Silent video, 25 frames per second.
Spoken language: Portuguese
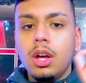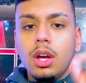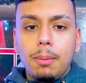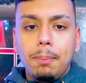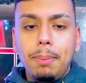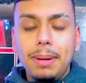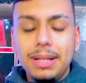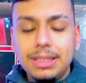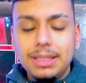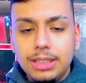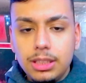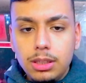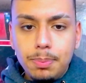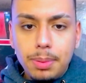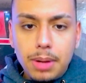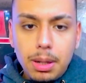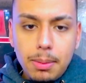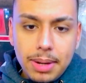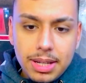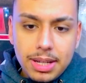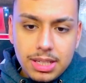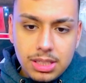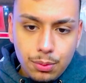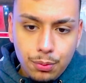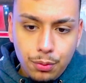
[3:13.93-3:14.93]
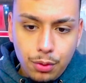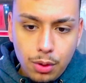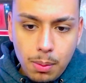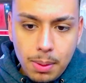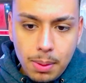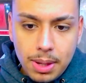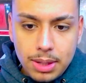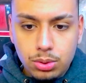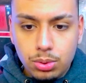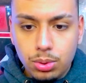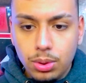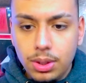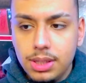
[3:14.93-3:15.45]
Passando para mais
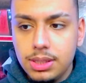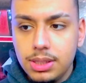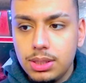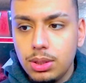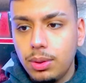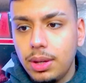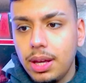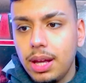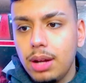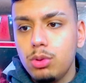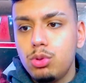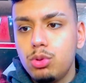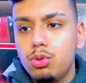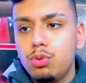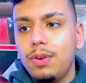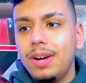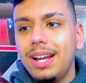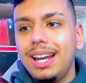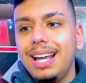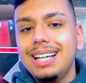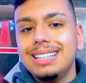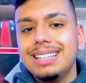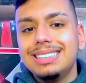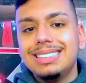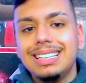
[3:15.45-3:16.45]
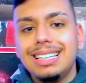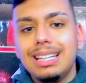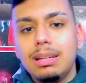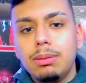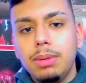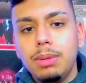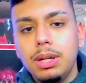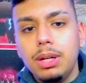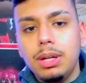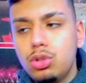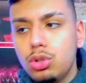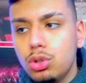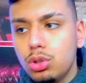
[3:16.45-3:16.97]
informações, eu quero te falar
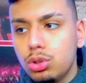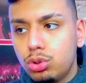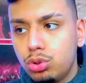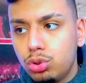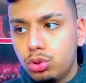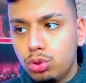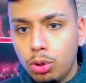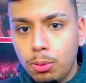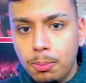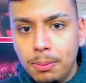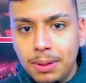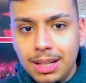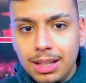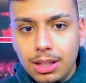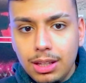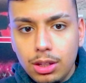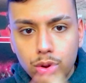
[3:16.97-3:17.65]
exatamente sobre